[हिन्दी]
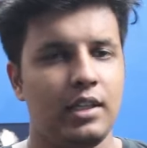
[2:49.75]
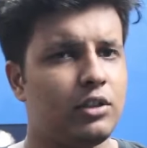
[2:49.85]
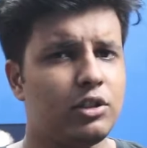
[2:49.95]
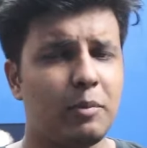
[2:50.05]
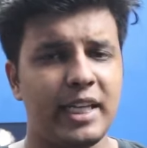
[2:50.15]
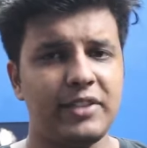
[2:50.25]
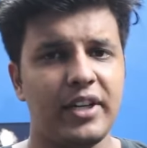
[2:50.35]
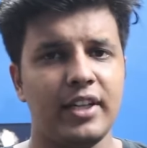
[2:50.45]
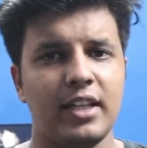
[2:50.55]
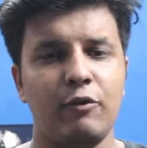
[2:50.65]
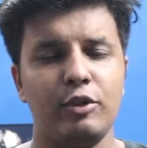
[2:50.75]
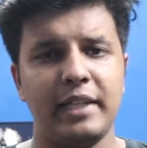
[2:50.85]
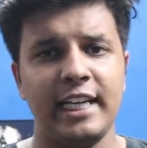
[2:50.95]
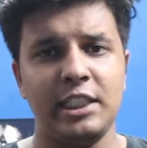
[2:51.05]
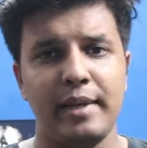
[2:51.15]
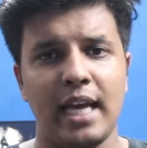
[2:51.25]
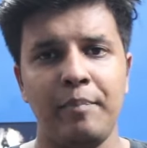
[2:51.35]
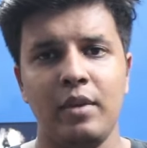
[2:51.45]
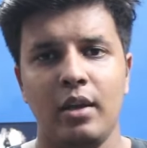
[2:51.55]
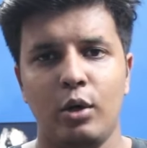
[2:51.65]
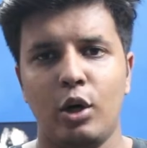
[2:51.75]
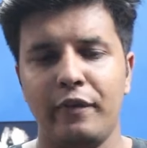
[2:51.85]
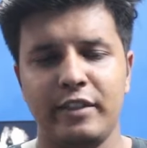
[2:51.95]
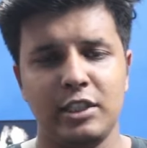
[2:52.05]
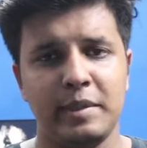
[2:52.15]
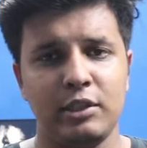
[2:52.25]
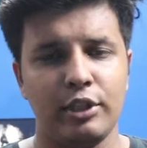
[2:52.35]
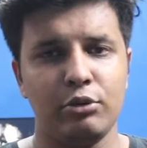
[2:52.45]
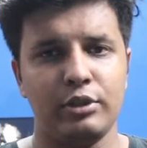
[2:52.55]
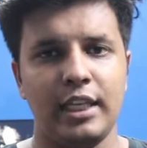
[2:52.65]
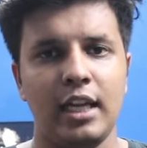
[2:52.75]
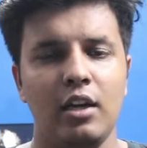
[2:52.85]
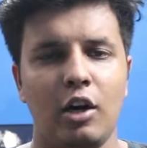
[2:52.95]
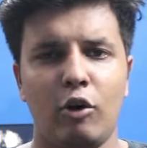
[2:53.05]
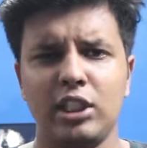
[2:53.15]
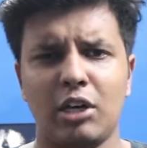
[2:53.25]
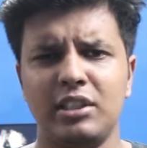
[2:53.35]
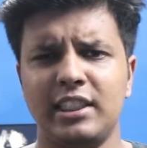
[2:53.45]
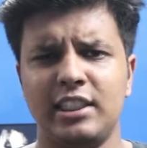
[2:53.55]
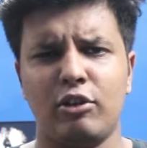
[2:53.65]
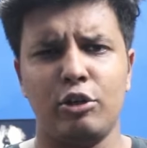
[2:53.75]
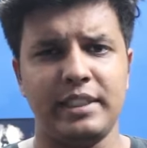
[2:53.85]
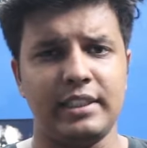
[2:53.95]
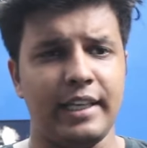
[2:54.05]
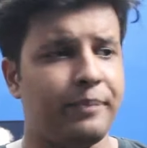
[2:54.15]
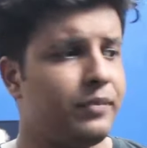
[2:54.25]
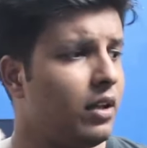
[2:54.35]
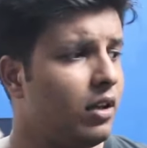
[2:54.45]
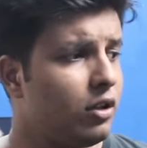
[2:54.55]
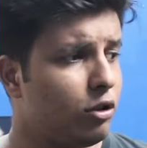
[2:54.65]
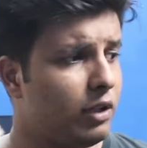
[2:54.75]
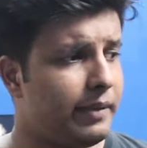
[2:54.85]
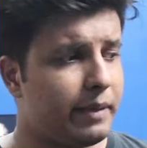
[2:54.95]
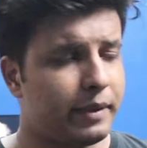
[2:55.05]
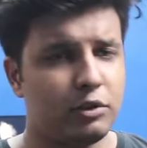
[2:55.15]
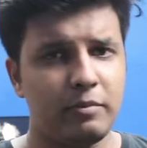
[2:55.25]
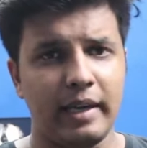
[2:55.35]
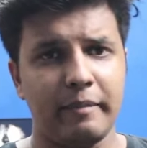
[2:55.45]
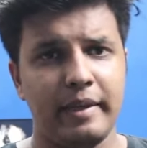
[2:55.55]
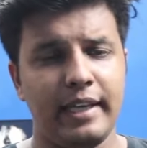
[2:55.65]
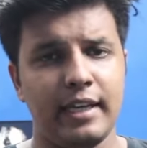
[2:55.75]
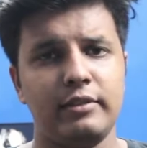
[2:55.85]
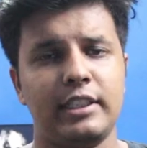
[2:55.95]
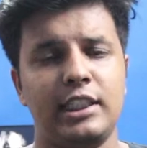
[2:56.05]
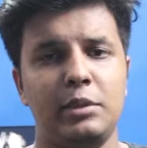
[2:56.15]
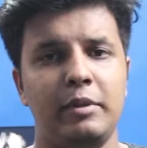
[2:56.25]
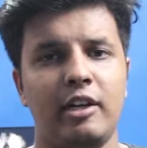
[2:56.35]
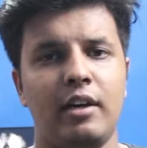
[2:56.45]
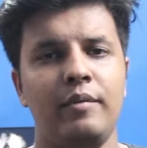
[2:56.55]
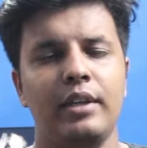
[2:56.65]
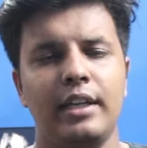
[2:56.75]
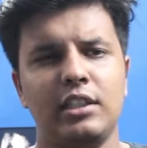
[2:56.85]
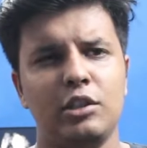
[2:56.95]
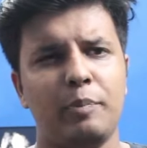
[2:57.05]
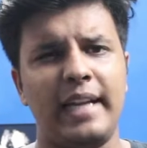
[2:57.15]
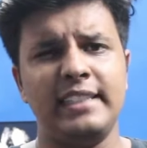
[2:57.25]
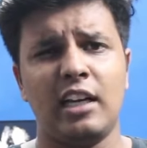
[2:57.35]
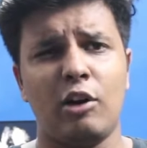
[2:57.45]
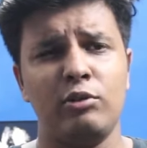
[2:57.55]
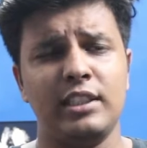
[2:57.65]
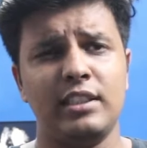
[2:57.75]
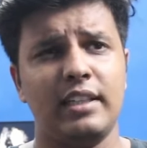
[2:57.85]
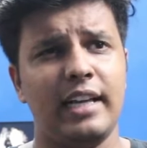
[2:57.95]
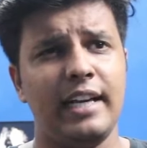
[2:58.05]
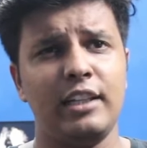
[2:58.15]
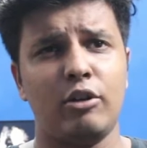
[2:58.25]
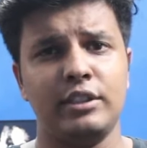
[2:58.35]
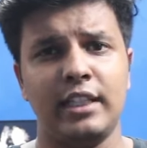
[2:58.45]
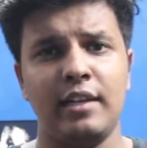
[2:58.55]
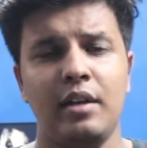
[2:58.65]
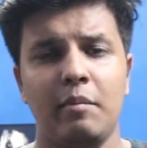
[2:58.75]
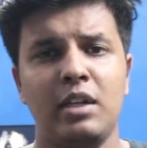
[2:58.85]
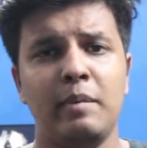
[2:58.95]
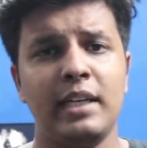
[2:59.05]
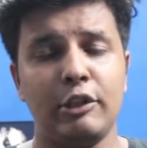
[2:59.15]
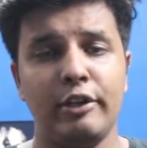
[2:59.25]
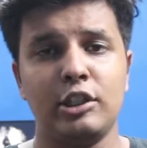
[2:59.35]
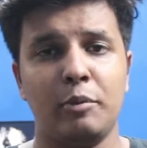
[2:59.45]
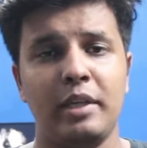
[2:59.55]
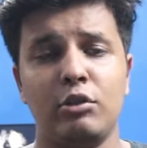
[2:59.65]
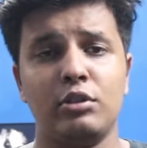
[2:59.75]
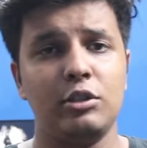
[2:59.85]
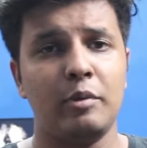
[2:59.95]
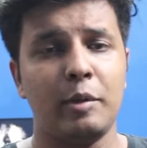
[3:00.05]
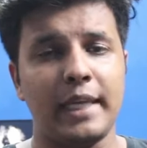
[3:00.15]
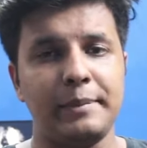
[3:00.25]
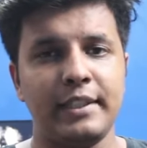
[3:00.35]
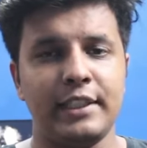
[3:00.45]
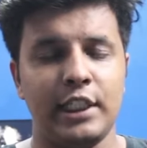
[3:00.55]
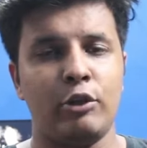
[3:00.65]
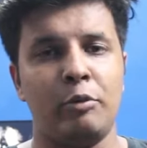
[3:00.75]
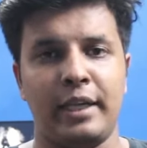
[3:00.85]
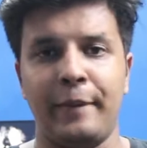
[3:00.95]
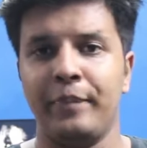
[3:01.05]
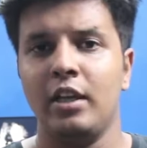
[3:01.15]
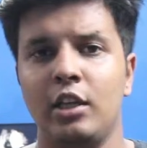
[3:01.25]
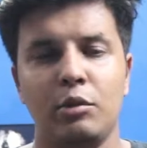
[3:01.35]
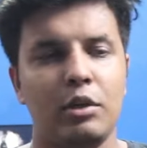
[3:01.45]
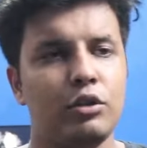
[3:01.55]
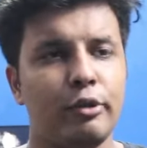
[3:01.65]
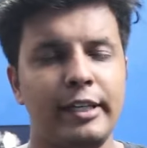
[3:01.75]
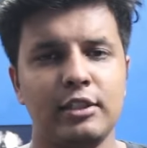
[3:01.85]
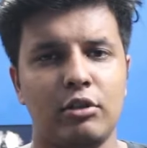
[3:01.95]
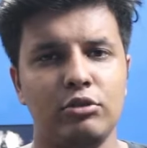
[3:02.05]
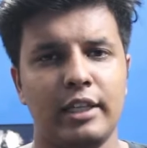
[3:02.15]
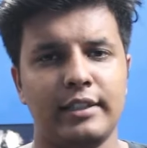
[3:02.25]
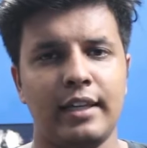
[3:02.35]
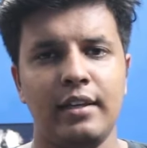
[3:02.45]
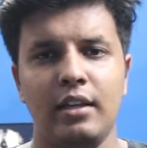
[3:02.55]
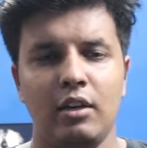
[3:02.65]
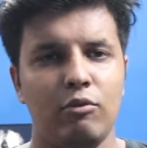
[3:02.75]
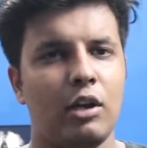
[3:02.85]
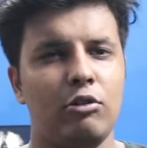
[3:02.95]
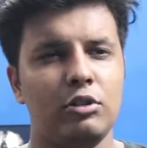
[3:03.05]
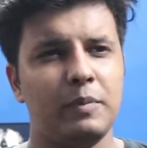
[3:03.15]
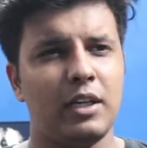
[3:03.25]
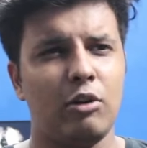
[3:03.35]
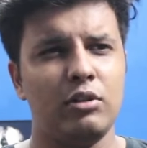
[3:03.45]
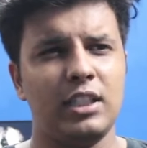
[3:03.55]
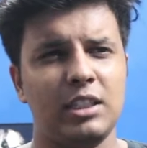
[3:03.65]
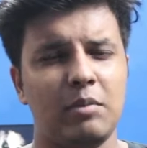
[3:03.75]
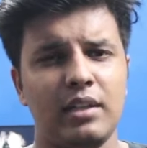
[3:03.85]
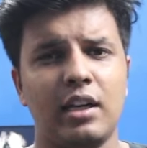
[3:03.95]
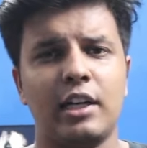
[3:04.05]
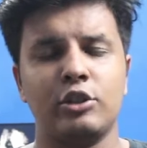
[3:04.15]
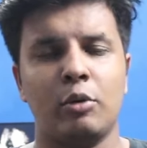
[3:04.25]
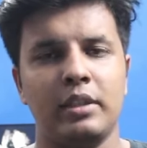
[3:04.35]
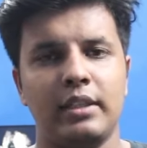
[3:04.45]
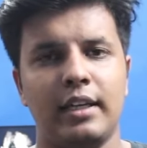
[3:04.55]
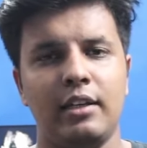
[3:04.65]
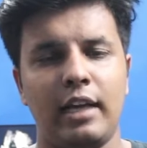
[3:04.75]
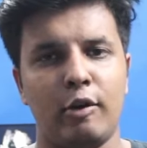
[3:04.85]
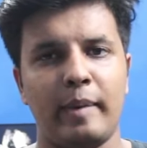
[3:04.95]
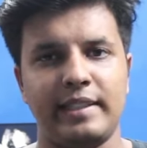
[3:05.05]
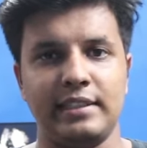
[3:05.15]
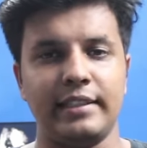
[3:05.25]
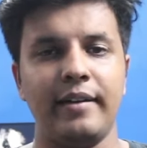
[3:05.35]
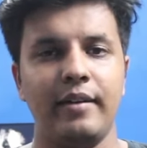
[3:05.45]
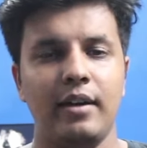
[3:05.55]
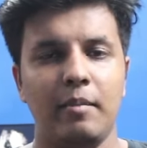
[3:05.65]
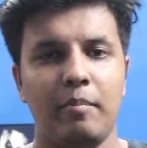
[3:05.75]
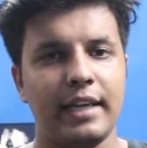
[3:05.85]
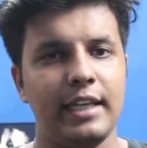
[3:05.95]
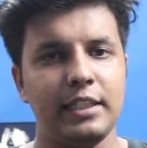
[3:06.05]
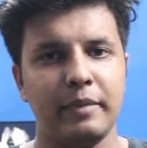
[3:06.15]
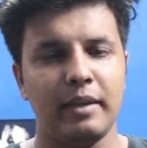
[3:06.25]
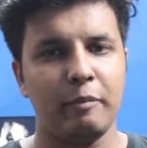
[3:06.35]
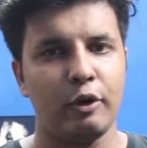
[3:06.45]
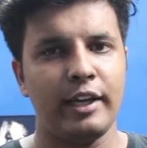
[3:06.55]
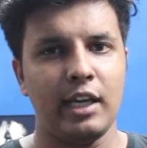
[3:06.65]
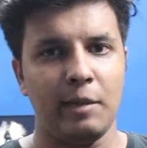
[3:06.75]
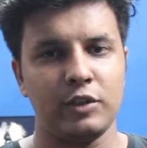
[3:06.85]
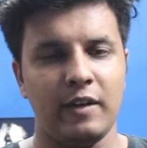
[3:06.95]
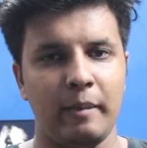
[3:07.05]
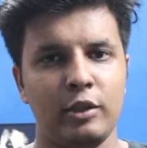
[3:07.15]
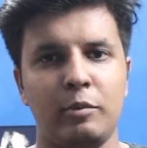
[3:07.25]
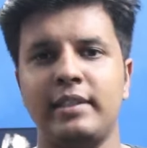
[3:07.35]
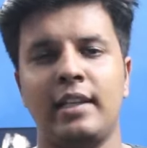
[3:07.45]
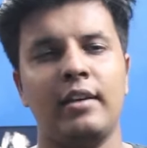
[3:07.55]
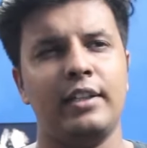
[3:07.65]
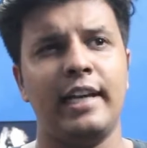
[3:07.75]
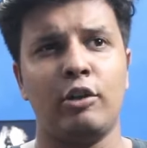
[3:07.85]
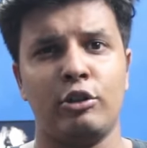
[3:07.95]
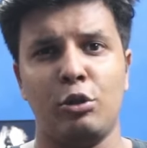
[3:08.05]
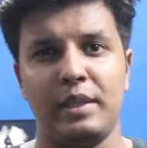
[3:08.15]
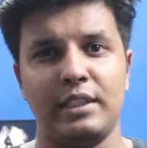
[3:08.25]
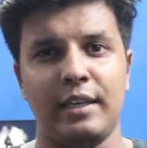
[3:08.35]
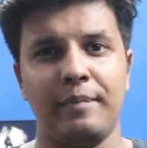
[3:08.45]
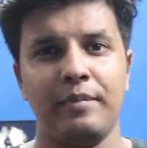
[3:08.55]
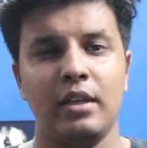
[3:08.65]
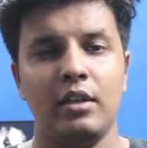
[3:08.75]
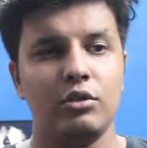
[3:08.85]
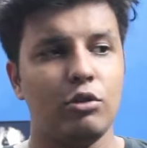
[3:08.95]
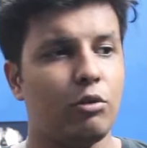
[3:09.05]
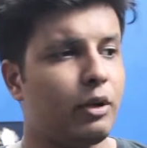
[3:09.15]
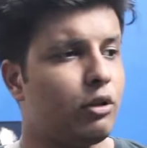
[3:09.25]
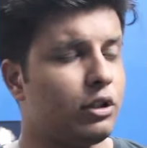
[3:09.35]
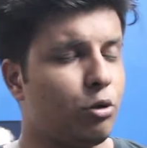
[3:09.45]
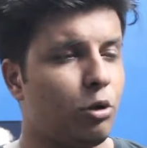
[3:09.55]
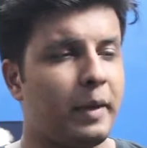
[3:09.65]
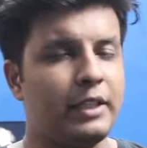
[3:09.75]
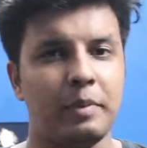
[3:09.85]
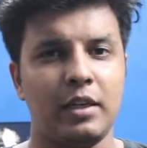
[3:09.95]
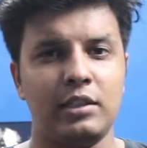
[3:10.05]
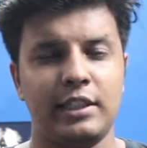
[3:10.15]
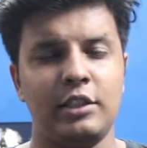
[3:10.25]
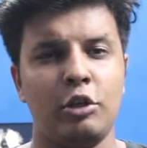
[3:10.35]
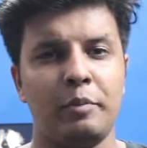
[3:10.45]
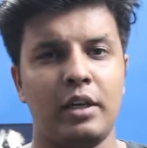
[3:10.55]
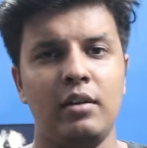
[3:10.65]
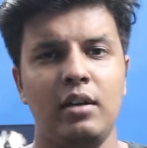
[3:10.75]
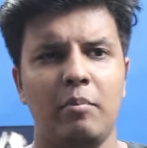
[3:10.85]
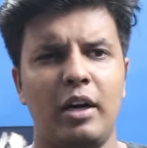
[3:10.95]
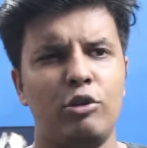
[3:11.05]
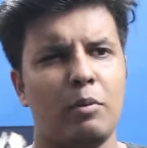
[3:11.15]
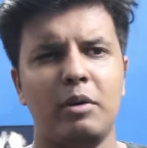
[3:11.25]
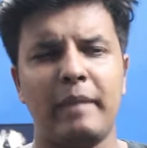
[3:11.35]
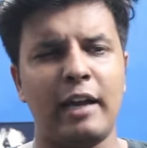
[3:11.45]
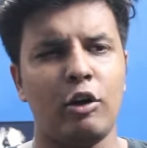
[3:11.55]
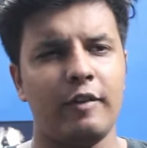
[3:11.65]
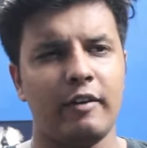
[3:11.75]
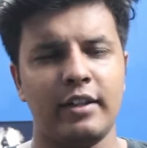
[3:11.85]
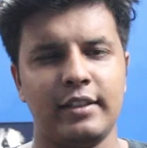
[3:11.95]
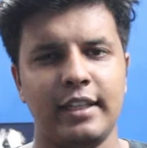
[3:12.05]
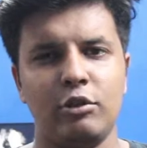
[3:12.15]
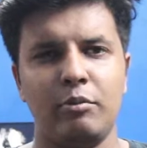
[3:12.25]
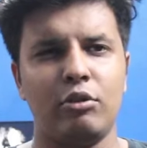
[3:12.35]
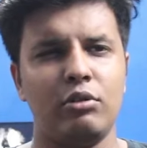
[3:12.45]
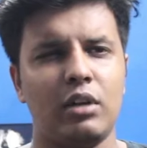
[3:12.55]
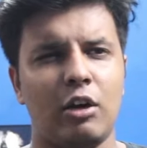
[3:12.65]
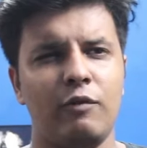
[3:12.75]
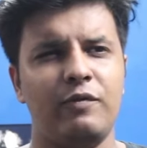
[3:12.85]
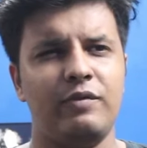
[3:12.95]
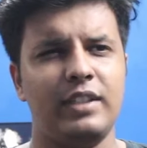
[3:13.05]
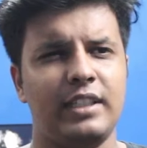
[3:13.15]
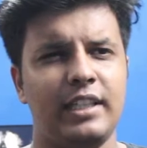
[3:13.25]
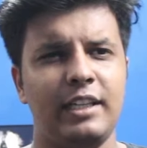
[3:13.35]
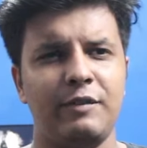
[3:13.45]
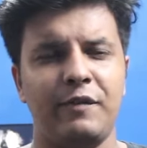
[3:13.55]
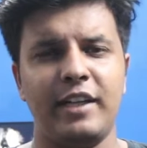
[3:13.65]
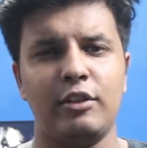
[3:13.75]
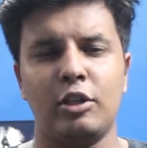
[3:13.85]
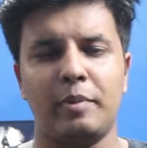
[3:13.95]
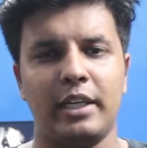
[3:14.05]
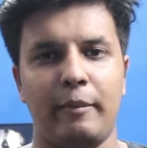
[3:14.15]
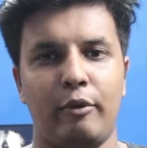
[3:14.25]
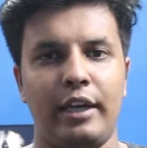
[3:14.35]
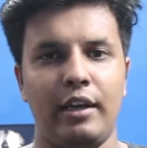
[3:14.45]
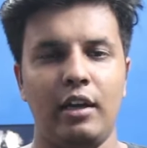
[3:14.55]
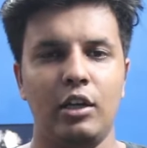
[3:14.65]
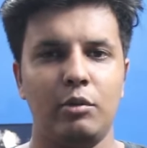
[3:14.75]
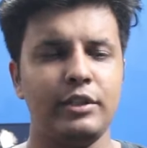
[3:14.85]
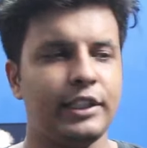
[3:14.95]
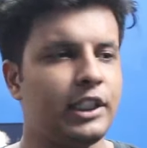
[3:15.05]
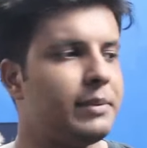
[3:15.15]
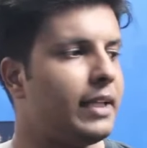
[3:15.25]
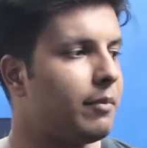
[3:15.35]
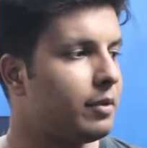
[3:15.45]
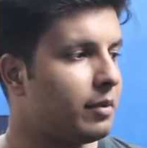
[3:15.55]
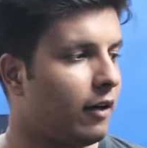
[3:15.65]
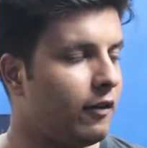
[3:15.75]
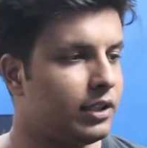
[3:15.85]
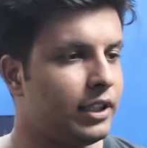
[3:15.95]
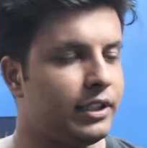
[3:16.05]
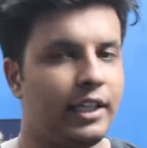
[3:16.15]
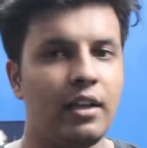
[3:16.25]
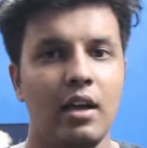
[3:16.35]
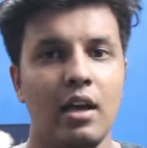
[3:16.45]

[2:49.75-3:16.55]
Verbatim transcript: यहाँ जो उसका बेस वेरियंट आता है वो उसमें एट जी रैम और टू फिफ्टी जी स्टोरेज होती है और शार्ट हुआ सिक्सटी थाउजेंड रुपीज़ के तो ये मेरे पास जो मैक मिनी है सिक्सटीन जी वाला इसका जो प्राइस है अराउंड सिक्स एटी थाउजेंड है और मैंने स्टूडेंट डिस्काउंट दिया था उसका जो मेरे प्राइस पड़ा सिक्सटी थाउजेंड पड़ा है तो मतलब जो स्टूडेंट डिस्काउंट जो रहता है वो अराउंड उसमें अराउंड दस या बारह हज़ार का डिस्काउंट मिलता है रेगुलर प्राइसिंग से बाकी इसमें कोई एयरपोर्ट फ्री मिला जो मैंने सेल कर दी एट थाउजेंड रुपीज़ के तो मेरे को इसका टोटल प्राइस भी पड़ा सिक्सटी थाउजेंड पड़ा बाकी थोड़ा बहुत बैंक ऑफर वगैरह थे तो मेरे को अराउंड सिक्सटी फिफ्टी एट थाउजेंड का पड़ गया मेरे को ये मेरा सिक्सटी जी बी रैम इसमें काफ़ी वर्थ इट थी